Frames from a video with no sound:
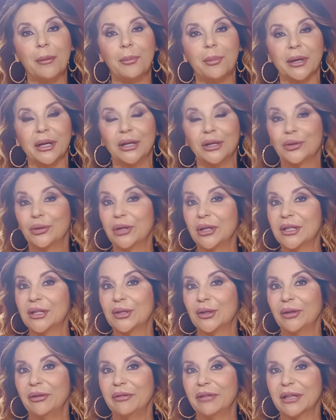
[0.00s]
apre
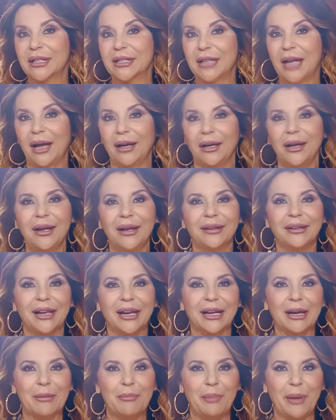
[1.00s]
giudizio universale
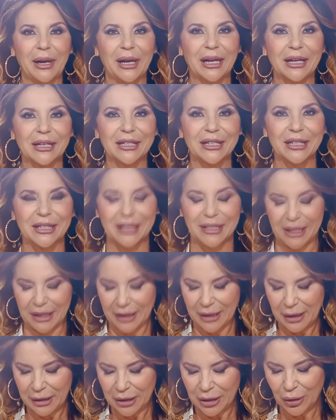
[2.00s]
della Cappella
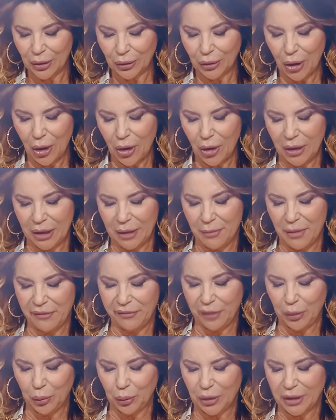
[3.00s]
Sistina. Io do il
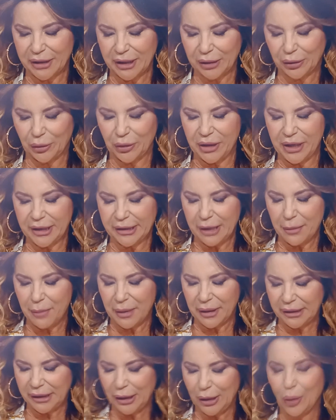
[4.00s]
benvenuto ad Antonietta
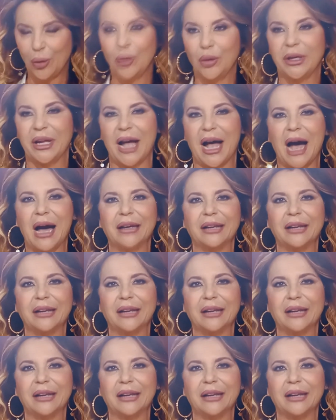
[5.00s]
Bandelloni,